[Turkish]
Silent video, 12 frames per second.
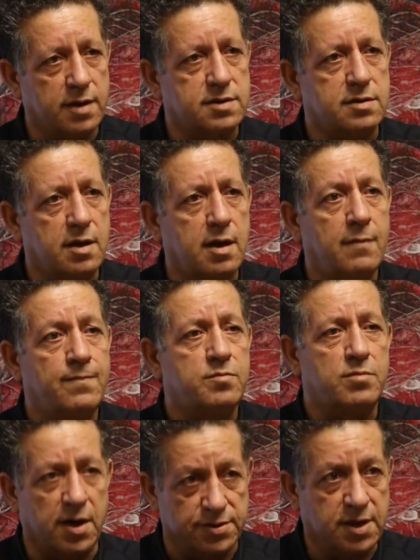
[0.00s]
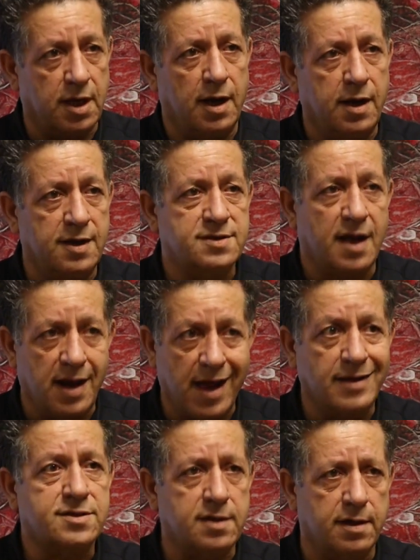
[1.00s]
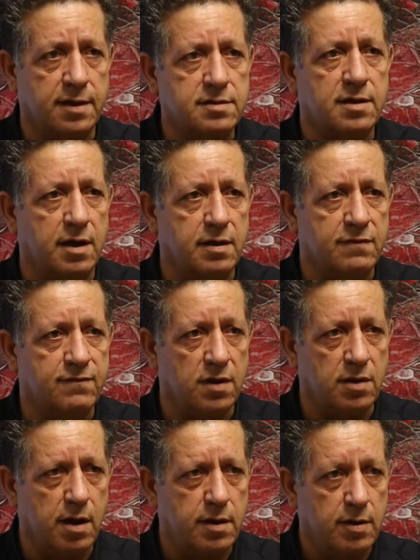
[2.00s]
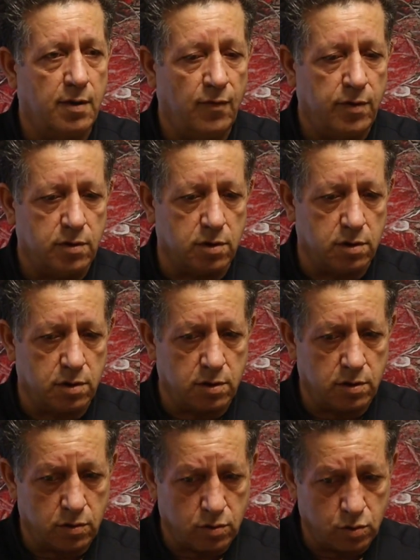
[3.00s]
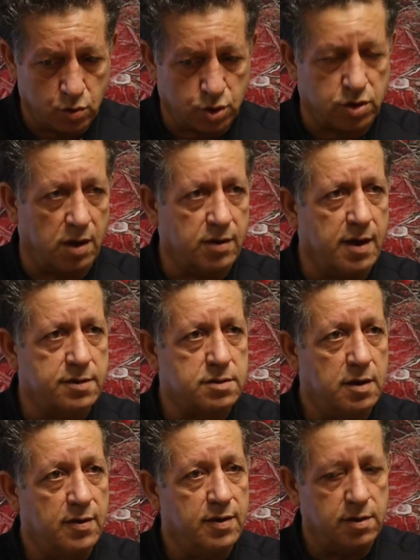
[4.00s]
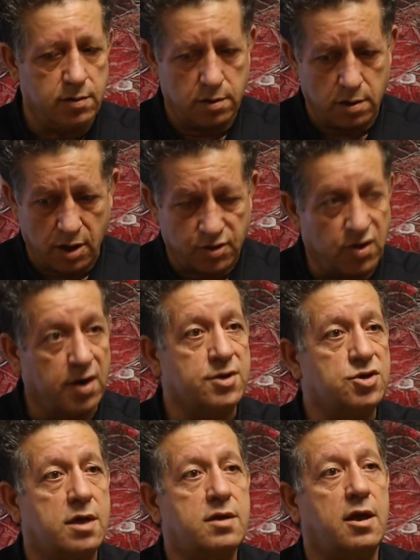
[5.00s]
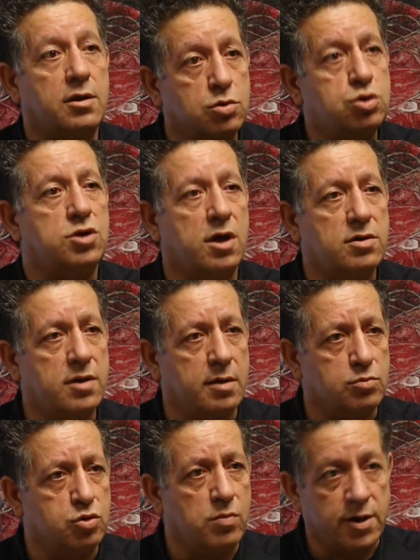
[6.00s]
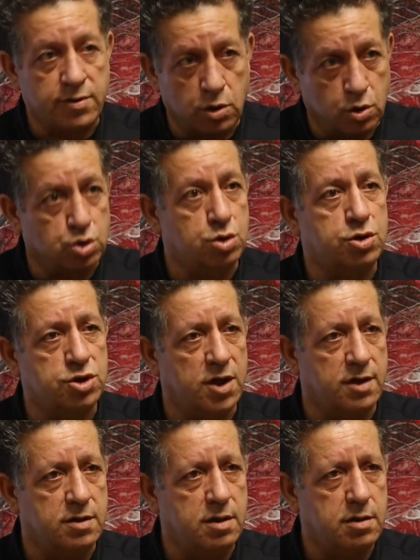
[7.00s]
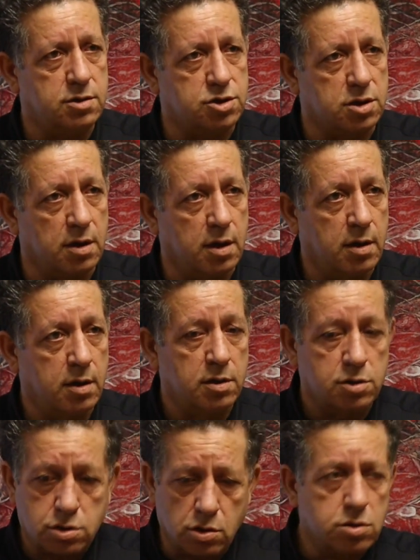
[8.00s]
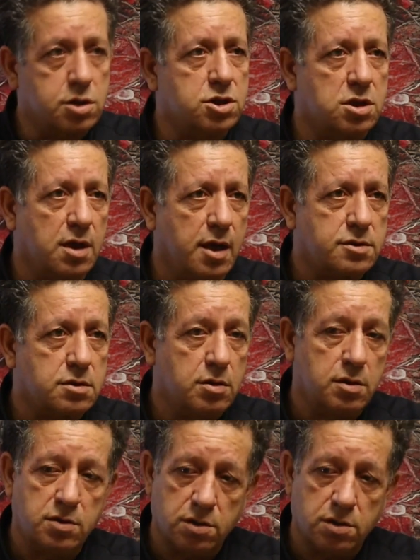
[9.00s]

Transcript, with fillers: aslında bazı geleneksel el sanatlarını falan e, ustalar e, aktaracak yeni kuşaklar bulmakta güçlük çektiği için son kişiler